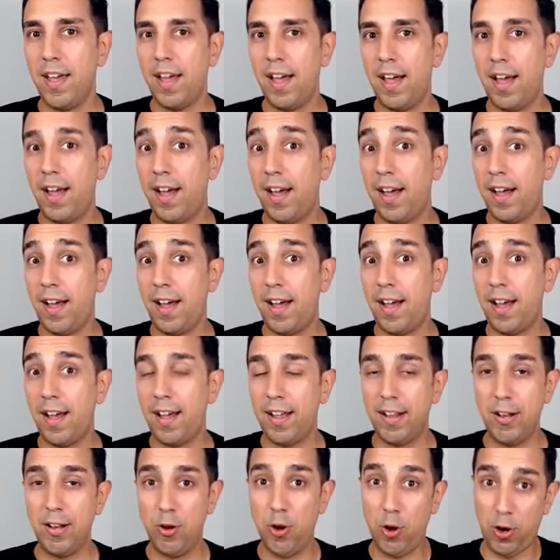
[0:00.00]

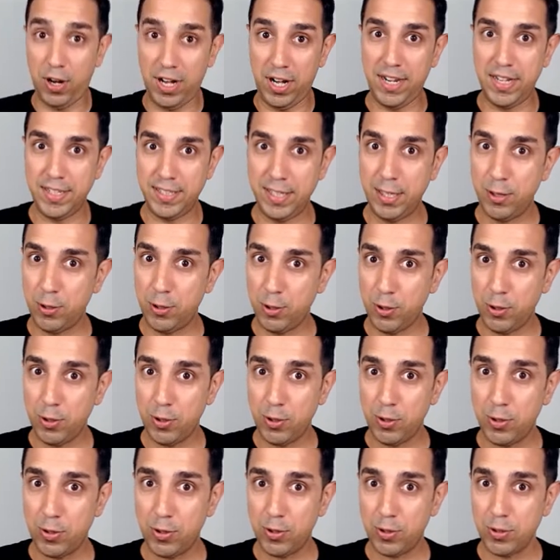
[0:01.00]
Ah, los
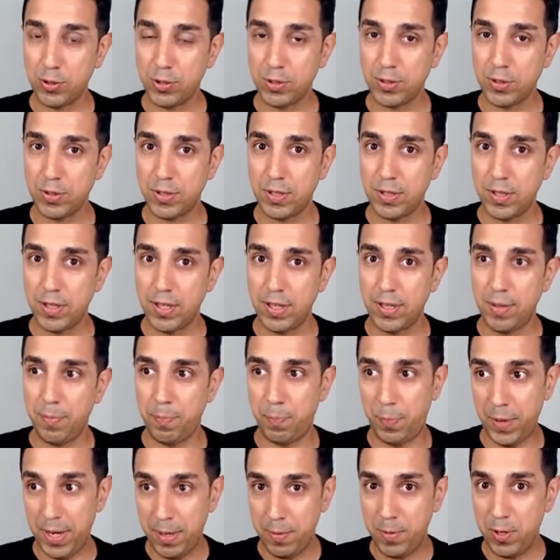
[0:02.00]
requisitos
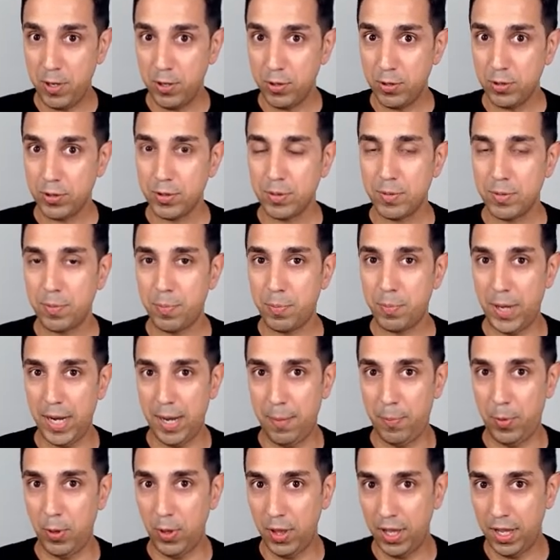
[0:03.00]
previos para
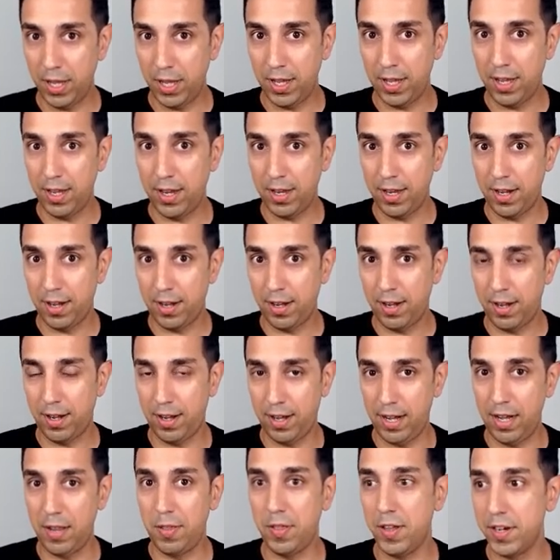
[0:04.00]
poder
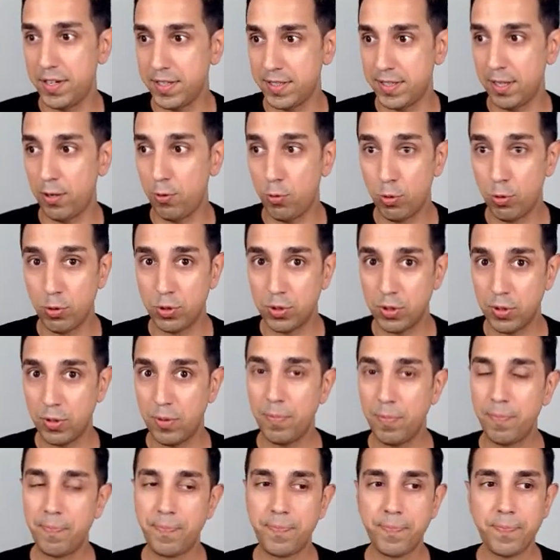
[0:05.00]
realizar este
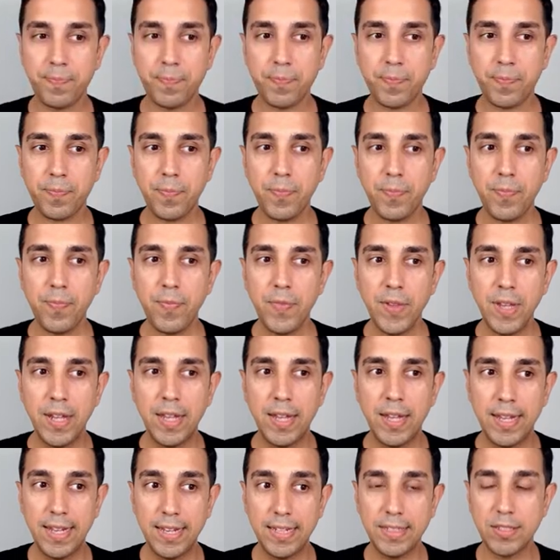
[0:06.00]
curso
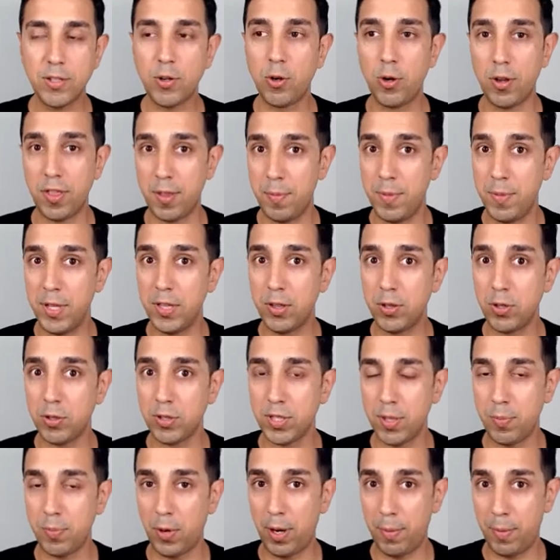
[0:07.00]
es conocimientos
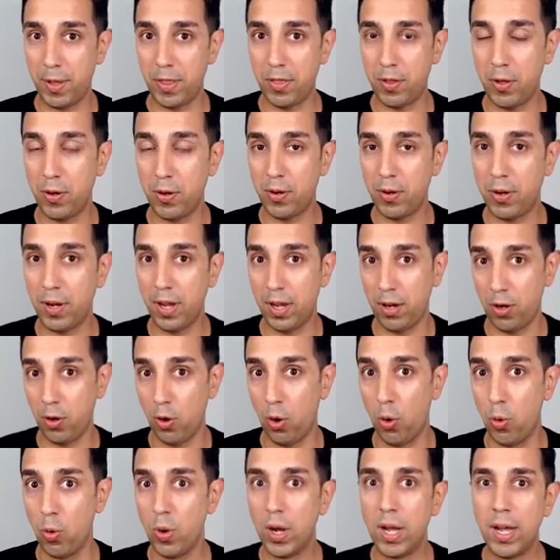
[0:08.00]
de programación en
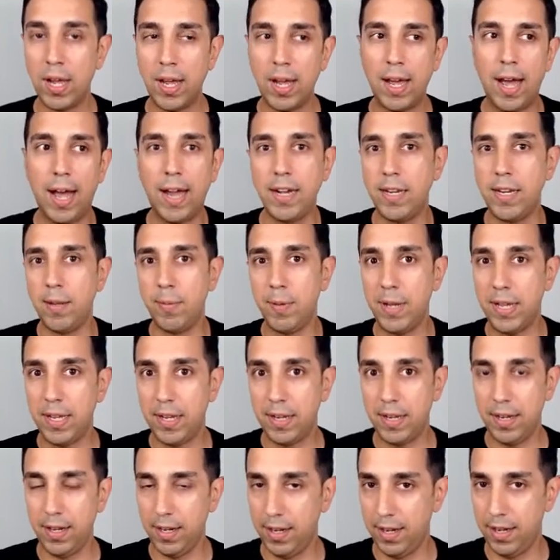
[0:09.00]
Go a
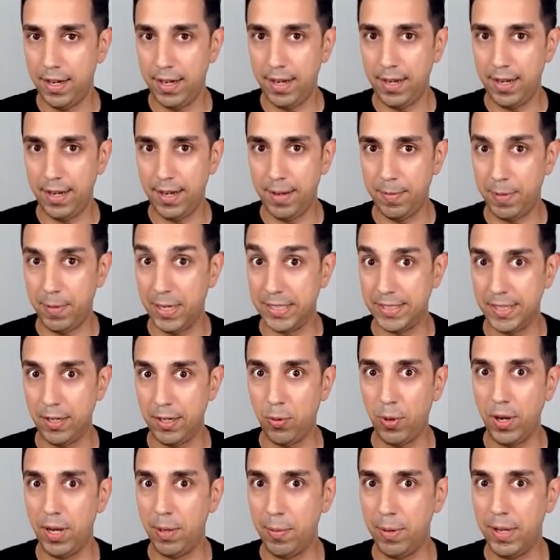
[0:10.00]
nivel eh, básico,
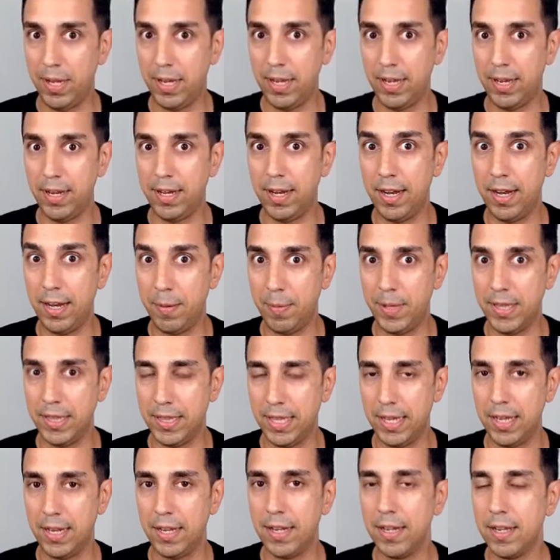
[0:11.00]
a nivel
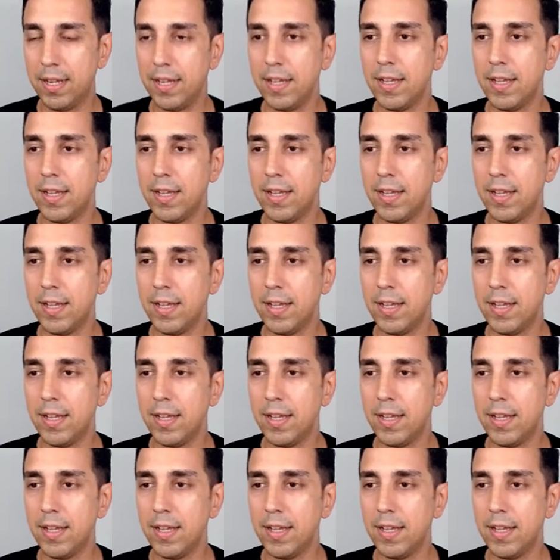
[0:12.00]
elemental.